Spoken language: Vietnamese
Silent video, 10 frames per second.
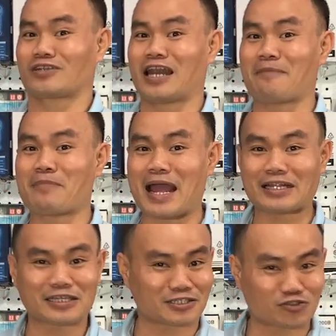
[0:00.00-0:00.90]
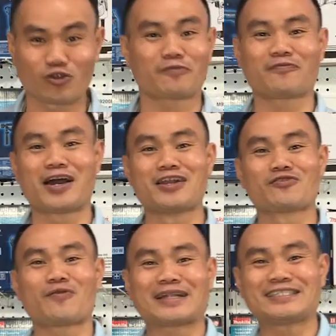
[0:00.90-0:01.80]
làm mát thì tuyệt vời
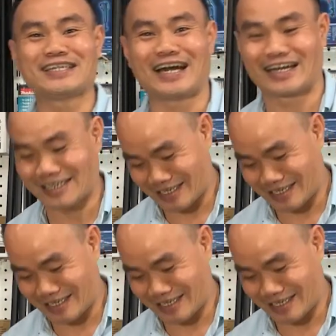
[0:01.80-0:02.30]
luôn các anh chị ạ